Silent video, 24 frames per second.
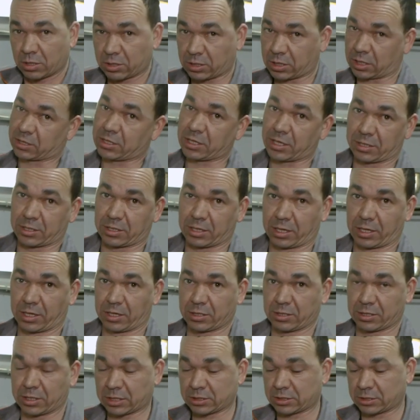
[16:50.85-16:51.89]
тогда да,
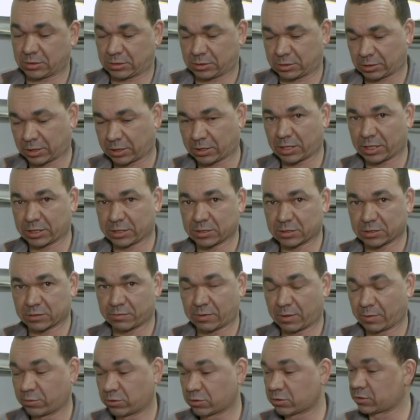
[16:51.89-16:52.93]
я согласен с
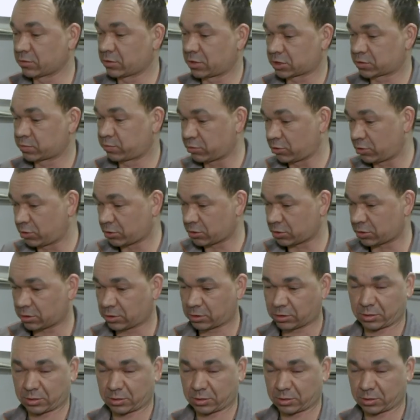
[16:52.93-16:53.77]
вами. Но наш блок,